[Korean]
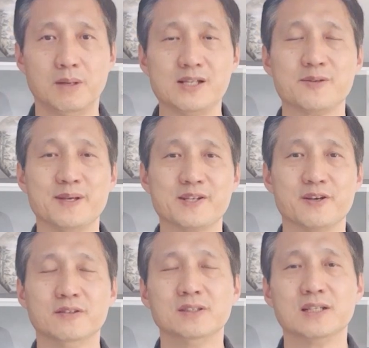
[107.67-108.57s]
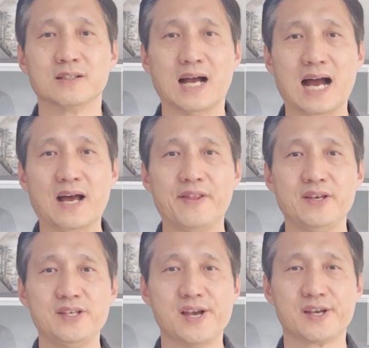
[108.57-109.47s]
말씀에서요.
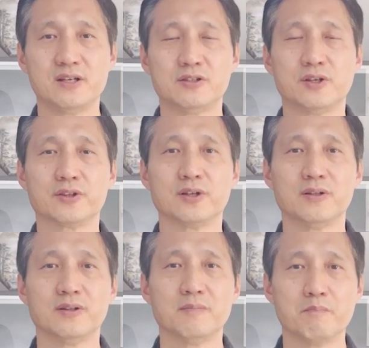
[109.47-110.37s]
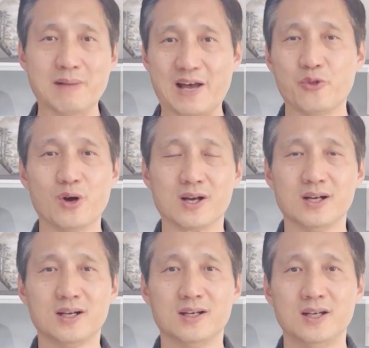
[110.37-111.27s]
아내의 얘기를 들었던
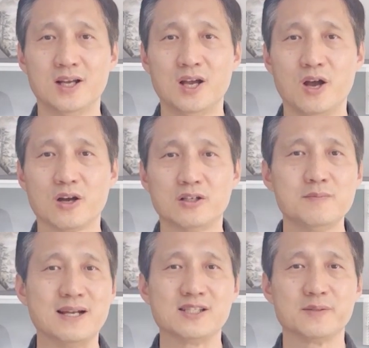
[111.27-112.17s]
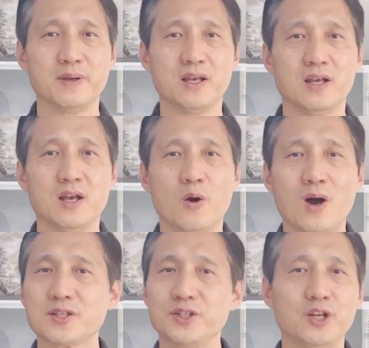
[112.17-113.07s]
마누아가 그 말씀에
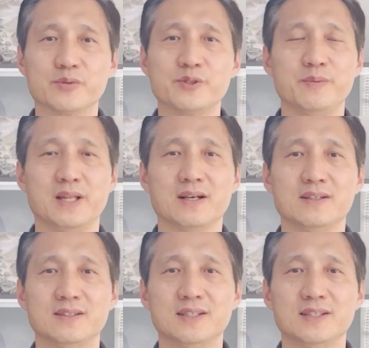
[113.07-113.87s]
확신이 없습니다.